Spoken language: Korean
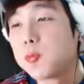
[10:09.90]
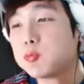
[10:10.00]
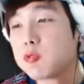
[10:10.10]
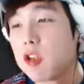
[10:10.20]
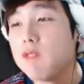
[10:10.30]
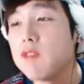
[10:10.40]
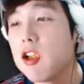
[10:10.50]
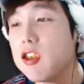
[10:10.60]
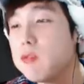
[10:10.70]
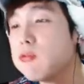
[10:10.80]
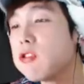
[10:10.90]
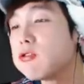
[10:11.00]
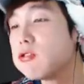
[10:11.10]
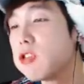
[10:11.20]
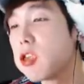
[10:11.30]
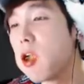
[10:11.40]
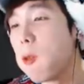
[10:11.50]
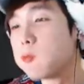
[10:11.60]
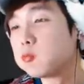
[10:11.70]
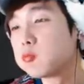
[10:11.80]
음, 깜짝아
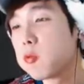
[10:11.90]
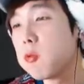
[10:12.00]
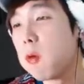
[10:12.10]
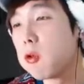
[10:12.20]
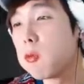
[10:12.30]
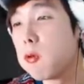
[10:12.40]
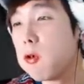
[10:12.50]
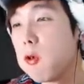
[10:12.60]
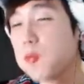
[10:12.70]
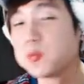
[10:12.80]
일무셨으니까 좀 어려 보여요